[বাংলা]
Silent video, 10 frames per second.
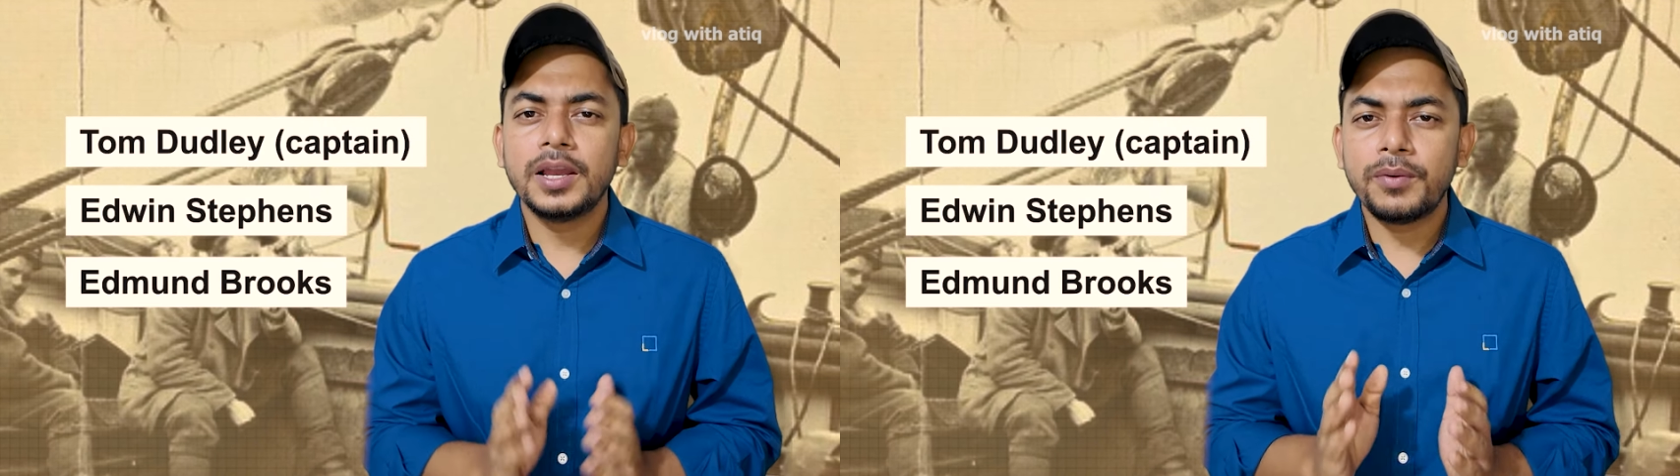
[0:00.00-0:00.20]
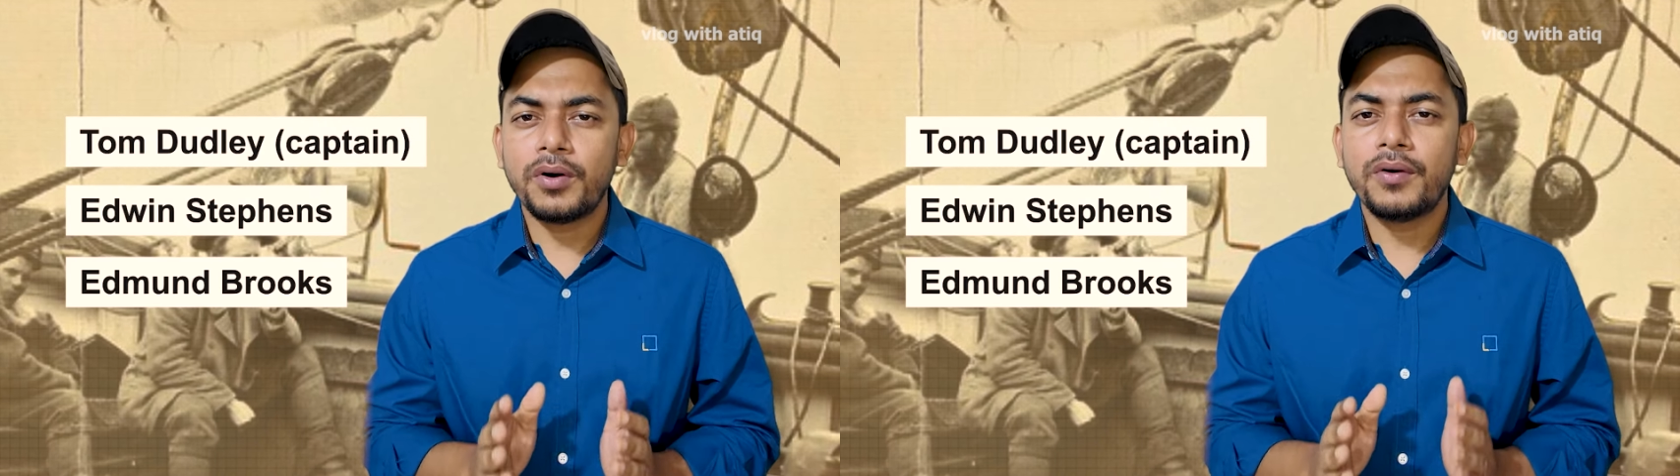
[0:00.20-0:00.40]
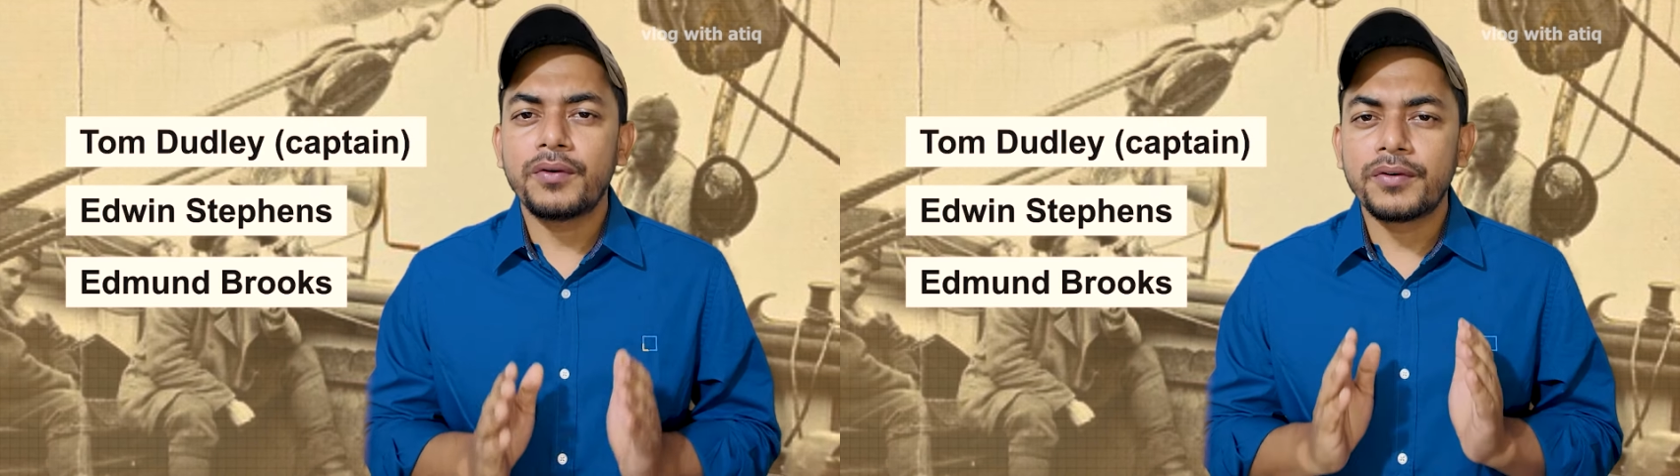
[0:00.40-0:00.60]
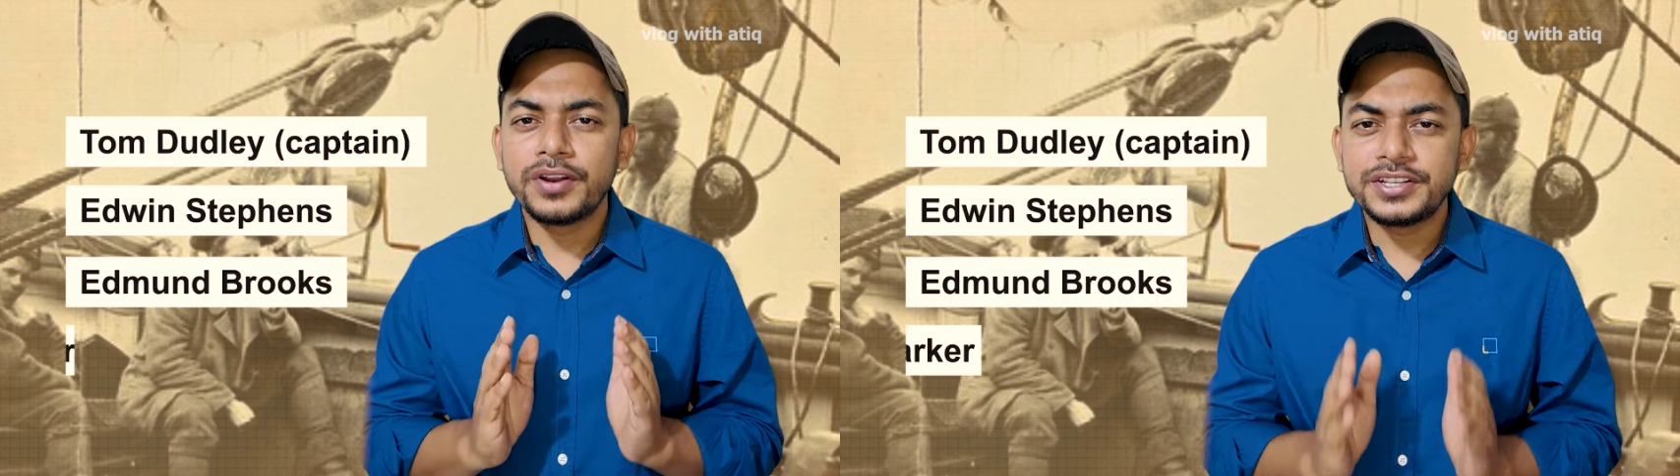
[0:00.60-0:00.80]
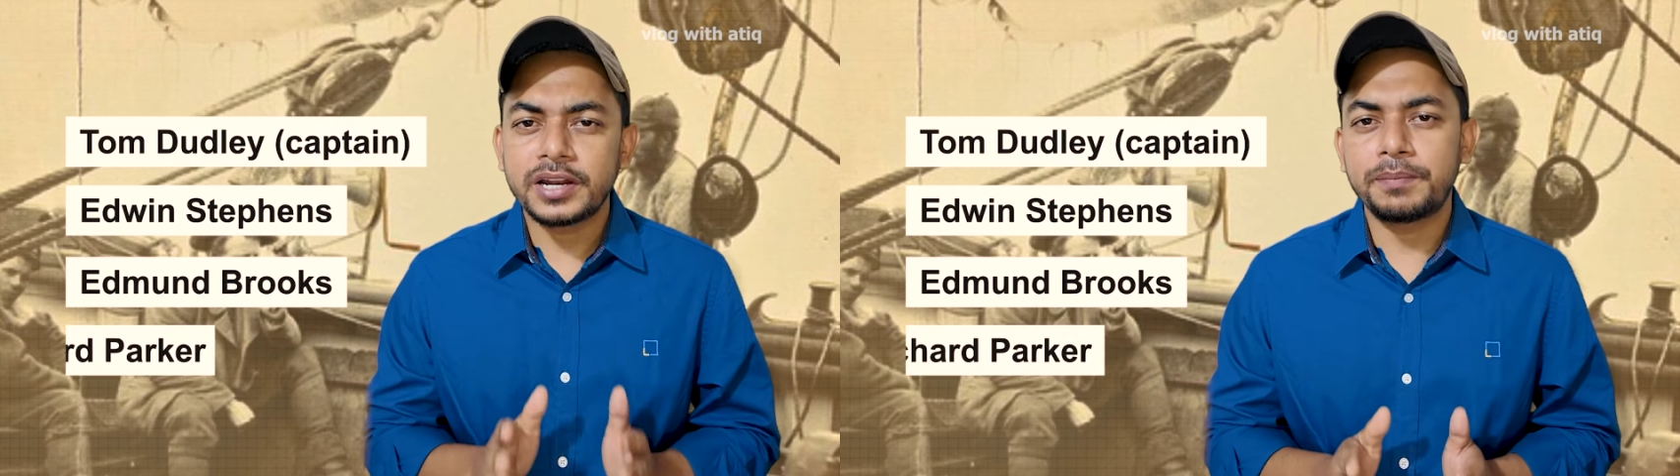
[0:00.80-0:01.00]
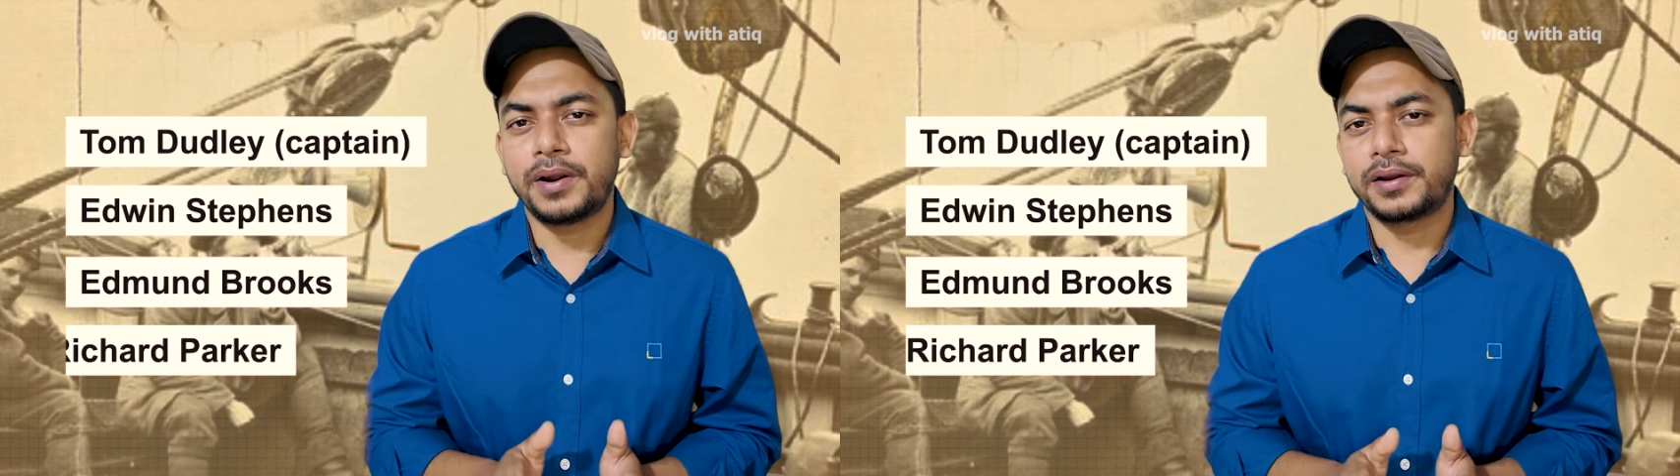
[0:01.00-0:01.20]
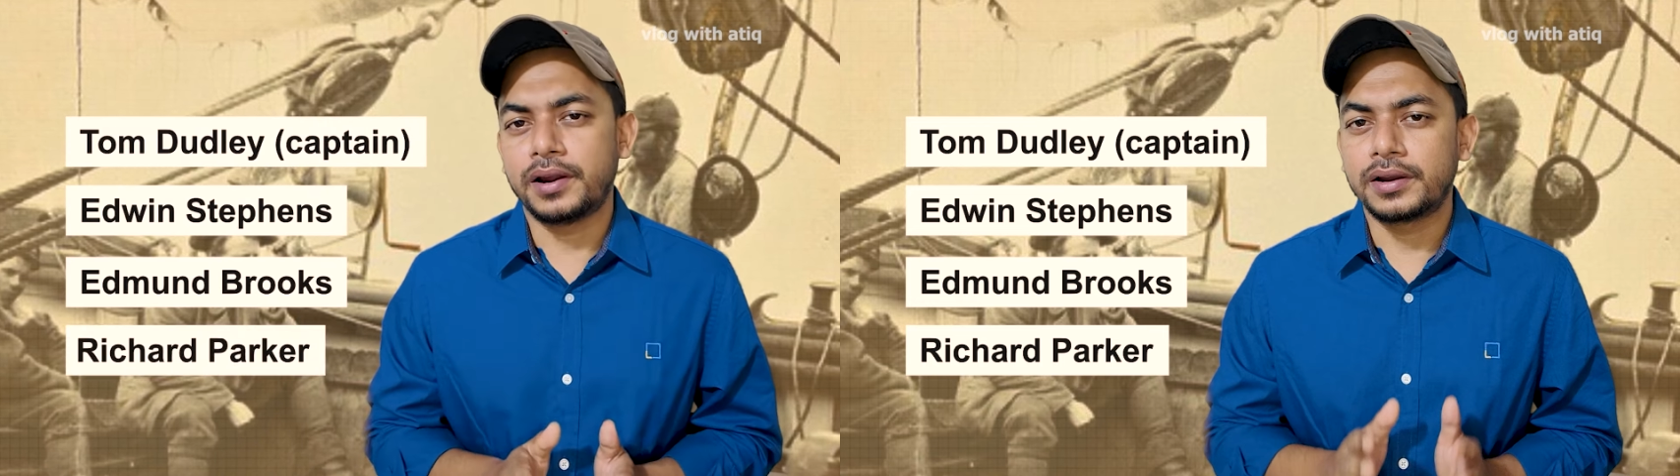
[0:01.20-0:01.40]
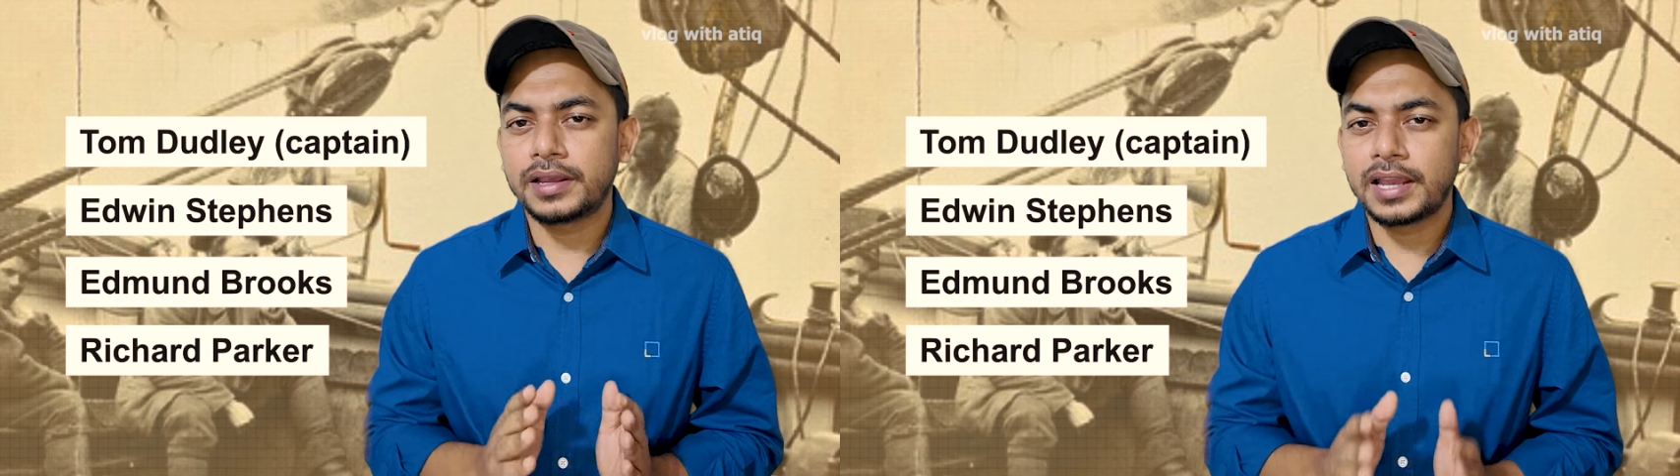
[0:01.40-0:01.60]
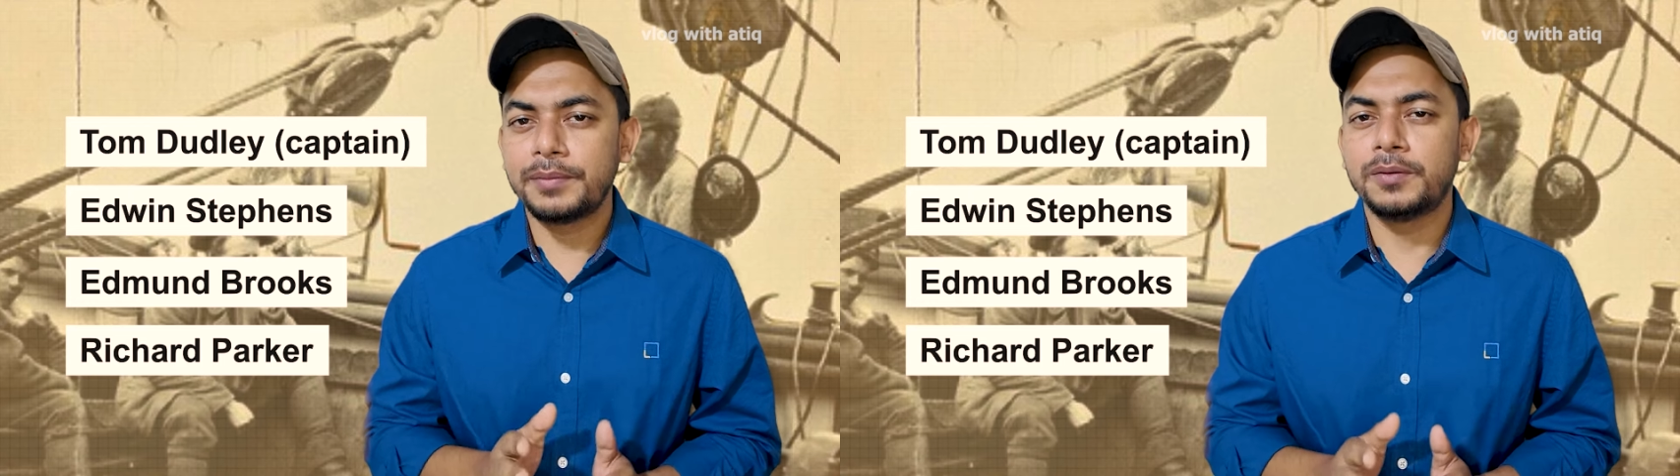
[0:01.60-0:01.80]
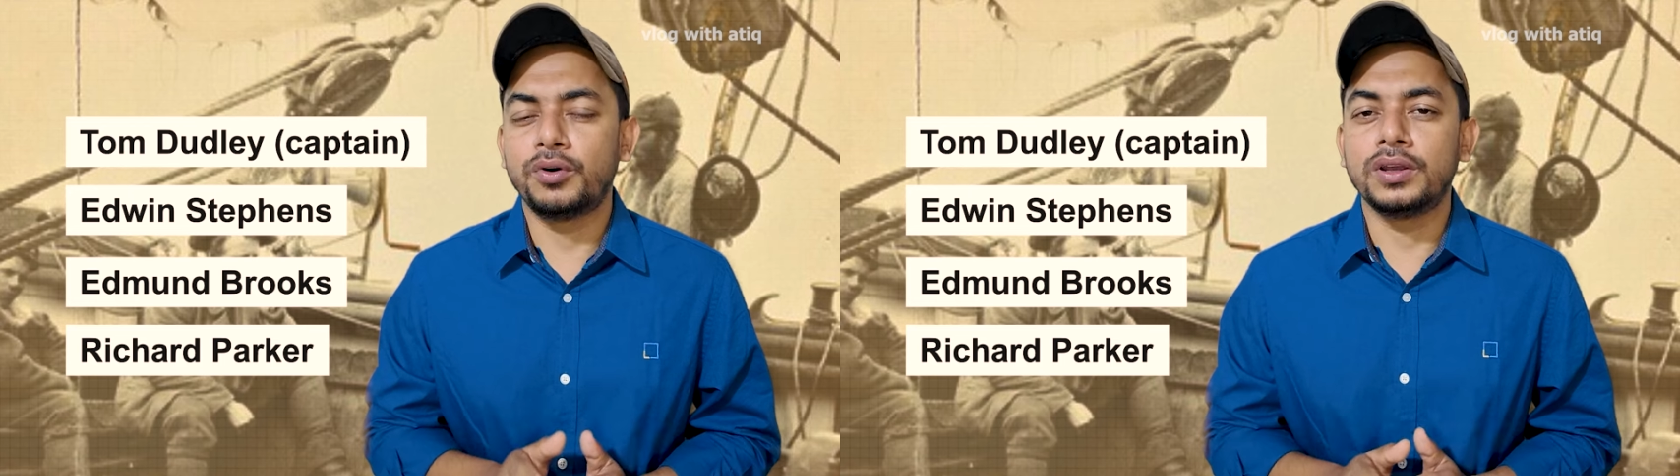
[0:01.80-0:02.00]
এবং রিচার্ড পার্কার
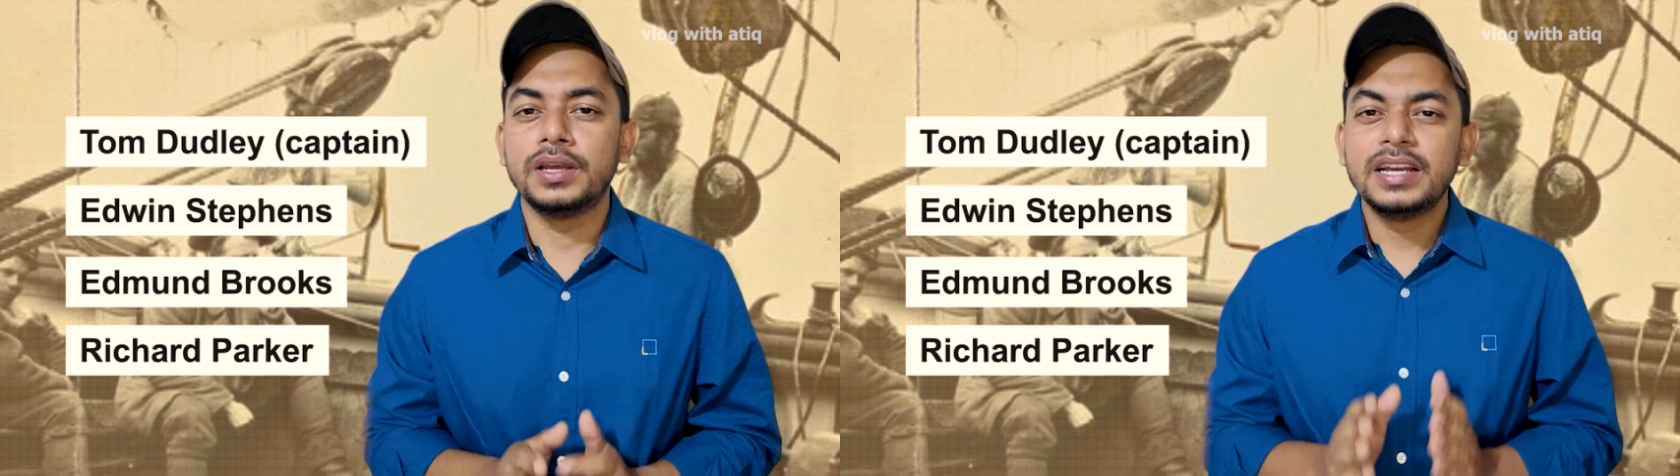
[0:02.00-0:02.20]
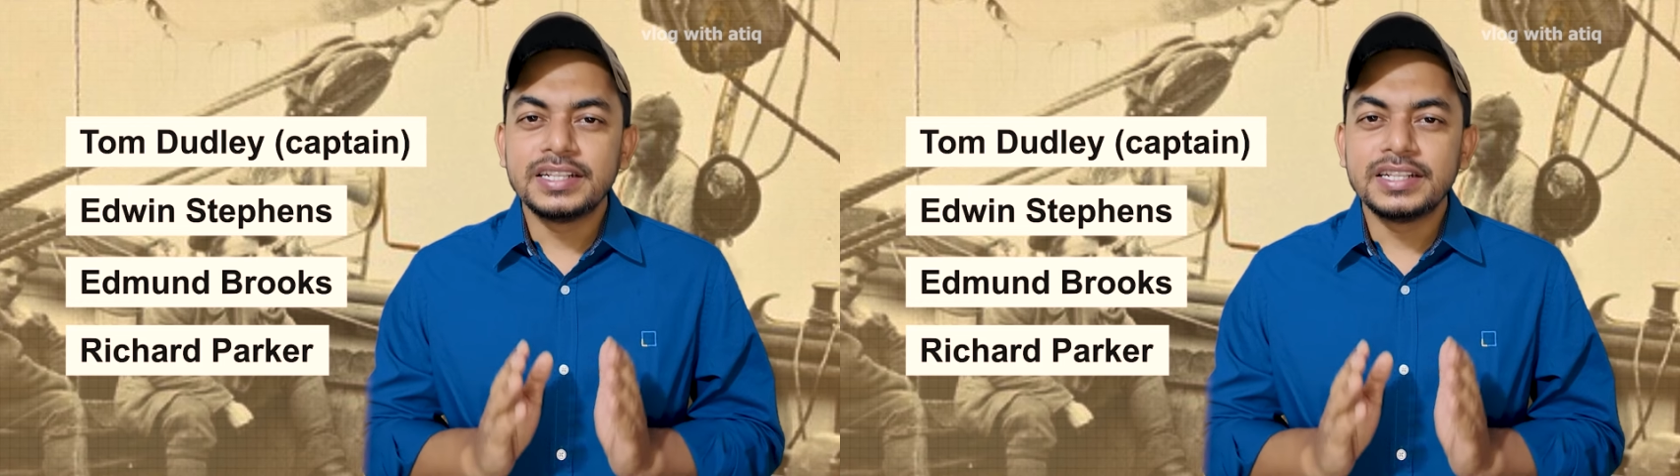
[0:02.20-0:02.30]
কেবিন বয়